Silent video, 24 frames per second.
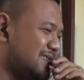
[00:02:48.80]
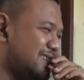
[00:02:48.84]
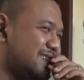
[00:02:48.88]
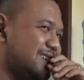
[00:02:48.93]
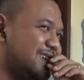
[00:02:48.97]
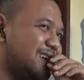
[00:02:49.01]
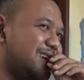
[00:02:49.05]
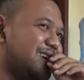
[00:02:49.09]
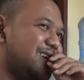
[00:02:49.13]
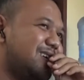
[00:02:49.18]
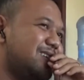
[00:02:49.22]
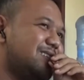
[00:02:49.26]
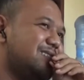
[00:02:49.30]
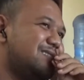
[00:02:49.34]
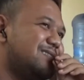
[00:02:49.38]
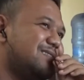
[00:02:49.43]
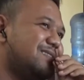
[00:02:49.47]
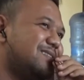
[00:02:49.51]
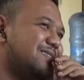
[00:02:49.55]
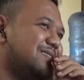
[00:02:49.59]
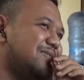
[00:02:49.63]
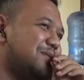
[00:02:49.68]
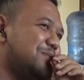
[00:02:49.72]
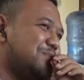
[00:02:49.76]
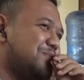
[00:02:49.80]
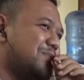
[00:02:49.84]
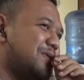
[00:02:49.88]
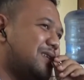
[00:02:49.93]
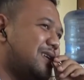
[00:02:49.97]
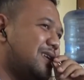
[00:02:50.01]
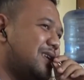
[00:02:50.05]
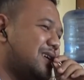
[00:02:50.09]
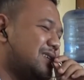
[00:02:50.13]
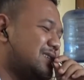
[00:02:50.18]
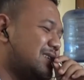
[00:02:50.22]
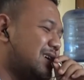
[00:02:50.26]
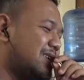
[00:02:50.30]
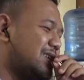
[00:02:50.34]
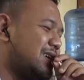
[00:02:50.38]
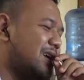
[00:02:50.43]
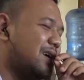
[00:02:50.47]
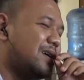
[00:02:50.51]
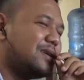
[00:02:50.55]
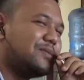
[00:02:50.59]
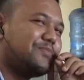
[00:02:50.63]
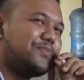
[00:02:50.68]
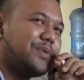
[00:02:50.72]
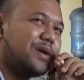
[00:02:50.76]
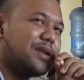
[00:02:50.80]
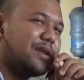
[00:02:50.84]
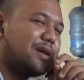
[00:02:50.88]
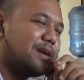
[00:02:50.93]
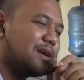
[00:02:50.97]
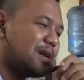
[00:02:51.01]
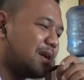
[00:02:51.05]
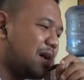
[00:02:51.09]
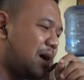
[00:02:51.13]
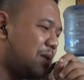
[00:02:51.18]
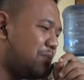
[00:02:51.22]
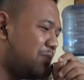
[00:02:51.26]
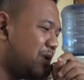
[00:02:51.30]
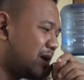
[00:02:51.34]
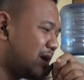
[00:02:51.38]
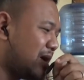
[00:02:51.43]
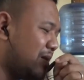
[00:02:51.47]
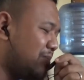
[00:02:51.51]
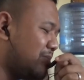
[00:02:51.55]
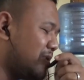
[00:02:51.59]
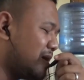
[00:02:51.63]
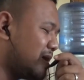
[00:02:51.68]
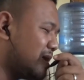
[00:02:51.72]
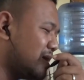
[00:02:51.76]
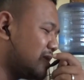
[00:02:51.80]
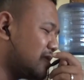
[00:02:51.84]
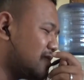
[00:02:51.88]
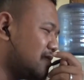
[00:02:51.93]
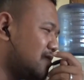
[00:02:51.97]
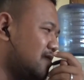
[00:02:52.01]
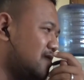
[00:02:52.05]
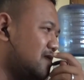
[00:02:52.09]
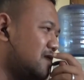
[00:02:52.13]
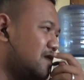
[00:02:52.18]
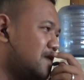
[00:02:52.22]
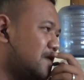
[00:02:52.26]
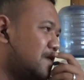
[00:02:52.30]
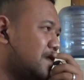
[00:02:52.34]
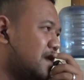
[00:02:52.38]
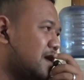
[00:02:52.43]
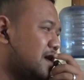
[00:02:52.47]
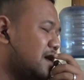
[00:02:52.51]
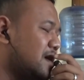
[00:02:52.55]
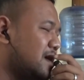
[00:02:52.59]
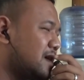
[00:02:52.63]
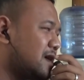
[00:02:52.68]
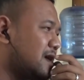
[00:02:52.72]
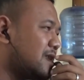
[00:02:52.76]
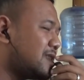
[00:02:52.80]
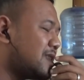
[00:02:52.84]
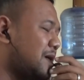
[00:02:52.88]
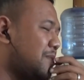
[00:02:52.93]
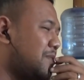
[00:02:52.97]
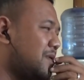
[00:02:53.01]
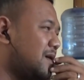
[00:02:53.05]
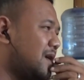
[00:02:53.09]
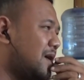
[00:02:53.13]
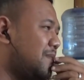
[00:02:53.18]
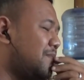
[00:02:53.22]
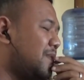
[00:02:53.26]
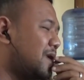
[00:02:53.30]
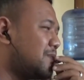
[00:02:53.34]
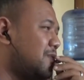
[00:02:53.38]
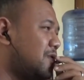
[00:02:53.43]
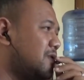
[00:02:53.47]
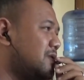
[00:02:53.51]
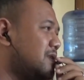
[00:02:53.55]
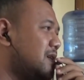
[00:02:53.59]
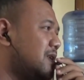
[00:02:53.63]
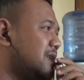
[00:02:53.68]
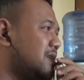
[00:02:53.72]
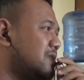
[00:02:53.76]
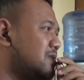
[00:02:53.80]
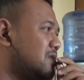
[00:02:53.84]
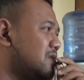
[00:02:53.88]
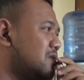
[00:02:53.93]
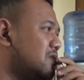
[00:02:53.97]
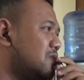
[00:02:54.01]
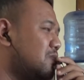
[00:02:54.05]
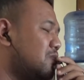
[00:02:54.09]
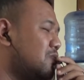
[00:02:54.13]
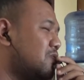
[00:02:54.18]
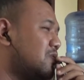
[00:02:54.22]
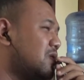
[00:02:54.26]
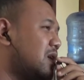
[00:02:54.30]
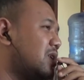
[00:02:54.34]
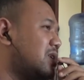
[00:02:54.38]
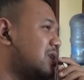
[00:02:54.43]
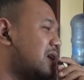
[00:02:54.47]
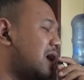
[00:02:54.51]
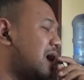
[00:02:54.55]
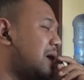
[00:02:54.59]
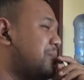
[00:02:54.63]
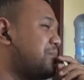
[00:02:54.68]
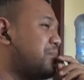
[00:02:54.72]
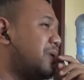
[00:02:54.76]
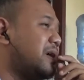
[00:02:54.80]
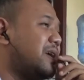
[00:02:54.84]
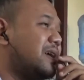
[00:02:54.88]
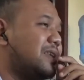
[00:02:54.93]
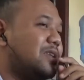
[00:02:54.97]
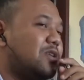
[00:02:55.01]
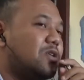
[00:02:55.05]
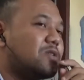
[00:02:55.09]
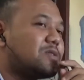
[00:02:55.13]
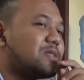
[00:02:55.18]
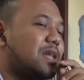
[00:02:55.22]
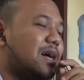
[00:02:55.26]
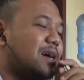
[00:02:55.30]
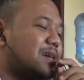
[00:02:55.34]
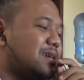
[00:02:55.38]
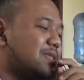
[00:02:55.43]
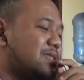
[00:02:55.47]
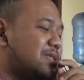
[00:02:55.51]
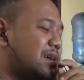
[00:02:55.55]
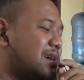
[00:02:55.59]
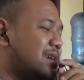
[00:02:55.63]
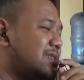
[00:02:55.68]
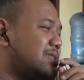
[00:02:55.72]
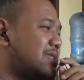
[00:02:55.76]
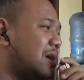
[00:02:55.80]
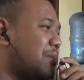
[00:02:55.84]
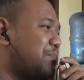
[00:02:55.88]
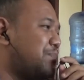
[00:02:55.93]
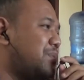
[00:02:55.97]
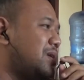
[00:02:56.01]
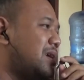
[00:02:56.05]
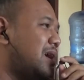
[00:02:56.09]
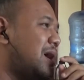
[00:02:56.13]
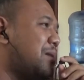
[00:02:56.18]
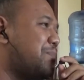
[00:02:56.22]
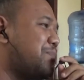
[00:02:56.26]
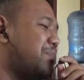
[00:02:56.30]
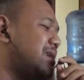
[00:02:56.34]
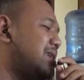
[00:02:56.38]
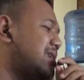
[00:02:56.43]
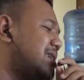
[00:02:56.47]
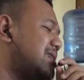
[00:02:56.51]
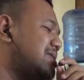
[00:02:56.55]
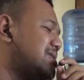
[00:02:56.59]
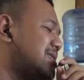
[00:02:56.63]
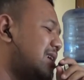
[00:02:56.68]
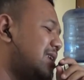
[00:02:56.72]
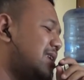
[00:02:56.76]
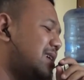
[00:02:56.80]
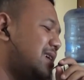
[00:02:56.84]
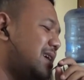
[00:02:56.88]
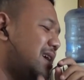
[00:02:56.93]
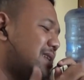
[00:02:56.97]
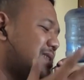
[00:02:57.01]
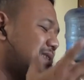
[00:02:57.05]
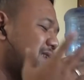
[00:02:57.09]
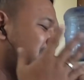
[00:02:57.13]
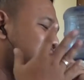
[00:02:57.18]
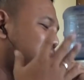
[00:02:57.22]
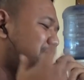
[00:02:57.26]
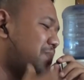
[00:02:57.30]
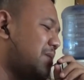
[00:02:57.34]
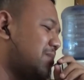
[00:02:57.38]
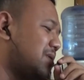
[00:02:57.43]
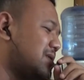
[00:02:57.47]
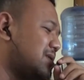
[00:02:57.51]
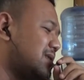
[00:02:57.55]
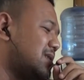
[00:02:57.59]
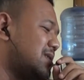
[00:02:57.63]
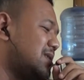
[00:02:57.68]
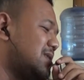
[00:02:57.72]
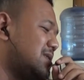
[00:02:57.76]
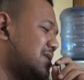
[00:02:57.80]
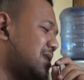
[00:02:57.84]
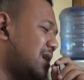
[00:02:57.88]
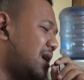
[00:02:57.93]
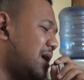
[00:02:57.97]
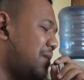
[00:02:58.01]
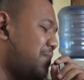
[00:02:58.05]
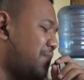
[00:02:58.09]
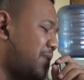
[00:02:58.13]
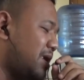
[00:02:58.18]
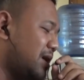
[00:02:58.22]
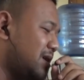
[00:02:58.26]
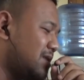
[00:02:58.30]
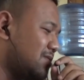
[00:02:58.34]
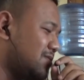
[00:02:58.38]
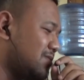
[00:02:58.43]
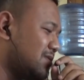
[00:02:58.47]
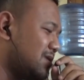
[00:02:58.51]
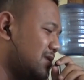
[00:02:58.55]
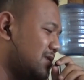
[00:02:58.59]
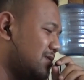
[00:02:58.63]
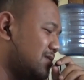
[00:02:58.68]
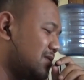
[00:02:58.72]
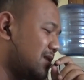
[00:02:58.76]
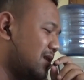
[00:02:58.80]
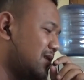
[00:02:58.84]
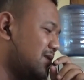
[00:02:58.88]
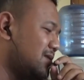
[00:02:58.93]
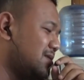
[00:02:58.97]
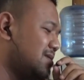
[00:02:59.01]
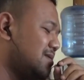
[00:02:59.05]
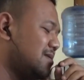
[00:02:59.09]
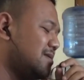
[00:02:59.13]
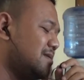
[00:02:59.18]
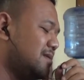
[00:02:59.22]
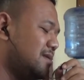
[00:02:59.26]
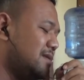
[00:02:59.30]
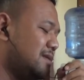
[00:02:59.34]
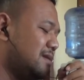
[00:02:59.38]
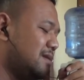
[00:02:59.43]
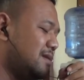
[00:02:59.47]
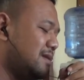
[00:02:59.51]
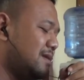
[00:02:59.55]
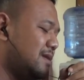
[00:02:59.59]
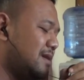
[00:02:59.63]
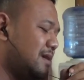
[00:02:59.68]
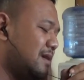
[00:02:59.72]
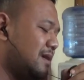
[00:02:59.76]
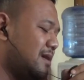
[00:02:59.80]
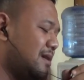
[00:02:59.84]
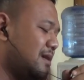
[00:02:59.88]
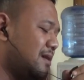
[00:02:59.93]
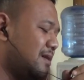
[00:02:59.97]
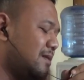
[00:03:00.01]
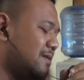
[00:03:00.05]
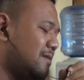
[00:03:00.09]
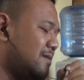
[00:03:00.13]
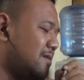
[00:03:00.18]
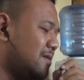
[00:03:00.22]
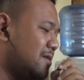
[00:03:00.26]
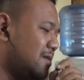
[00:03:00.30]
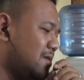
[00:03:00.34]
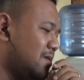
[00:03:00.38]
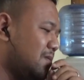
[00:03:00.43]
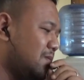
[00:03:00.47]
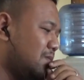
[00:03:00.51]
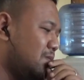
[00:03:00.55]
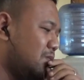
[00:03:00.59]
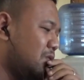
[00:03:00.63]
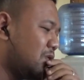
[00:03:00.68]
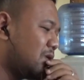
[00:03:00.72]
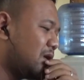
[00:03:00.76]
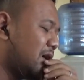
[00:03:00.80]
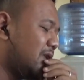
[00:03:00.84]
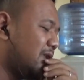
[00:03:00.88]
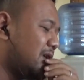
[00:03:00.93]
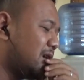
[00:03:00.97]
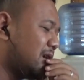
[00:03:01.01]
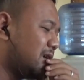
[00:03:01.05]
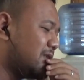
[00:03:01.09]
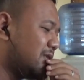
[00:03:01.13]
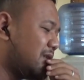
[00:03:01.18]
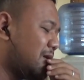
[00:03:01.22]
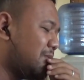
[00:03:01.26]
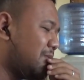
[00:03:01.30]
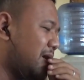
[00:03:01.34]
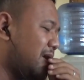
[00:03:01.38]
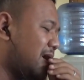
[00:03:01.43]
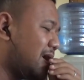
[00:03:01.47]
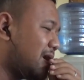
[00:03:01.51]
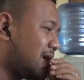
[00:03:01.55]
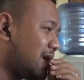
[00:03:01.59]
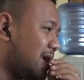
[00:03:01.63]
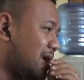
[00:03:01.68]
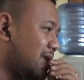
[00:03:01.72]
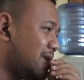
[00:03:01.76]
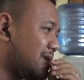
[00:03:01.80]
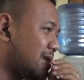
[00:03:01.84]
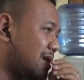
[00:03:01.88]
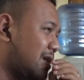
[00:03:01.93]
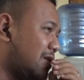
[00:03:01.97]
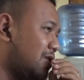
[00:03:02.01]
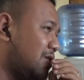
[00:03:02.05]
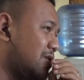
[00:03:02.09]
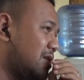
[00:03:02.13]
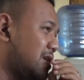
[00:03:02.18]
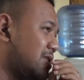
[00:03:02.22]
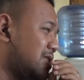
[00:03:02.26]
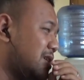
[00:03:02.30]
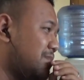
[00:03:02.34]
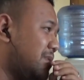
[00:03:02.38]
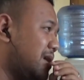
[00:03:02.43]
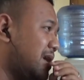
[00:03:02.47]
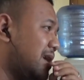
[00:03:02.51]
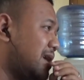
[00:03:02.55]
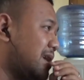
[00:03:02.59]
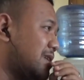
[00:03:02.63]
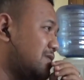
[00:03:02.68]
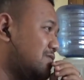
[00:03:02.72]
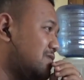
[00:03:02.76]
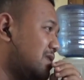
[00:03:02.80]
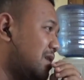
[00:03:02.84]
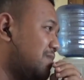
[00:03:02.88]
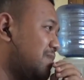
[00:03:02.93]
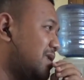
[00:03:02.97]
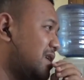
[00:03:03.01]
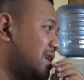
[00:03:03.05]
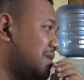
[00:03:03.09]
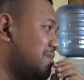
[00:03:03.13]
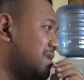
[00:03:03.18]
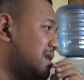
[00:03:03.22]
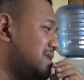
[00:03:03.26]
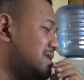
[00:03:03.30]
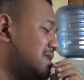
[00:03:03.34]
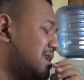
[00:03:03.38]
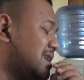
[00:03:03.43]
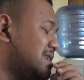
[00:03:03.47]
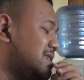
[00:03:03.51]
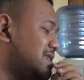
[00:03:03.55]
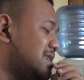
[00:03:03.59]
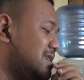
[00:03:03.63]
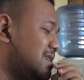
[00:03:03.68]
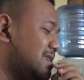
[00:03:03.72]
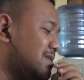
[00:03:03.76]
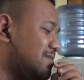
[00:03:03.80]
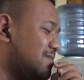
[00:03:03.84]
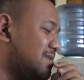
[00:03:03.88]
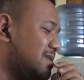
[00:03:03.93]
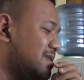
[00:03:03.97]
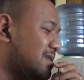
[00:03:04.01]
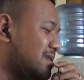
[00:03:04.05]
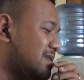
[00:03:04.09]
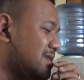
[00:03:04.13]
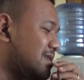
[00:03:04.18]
iya. Pada dasarnya pada gambar-gambar itu kita menggambar model itu bukan apa yang di otak kita tapi apa yang kita lihat di depan mata kita apa itu gitu kan nah, bukan yang kita bayangkan kalau kita bayangkan itu gambar imajinasi namanya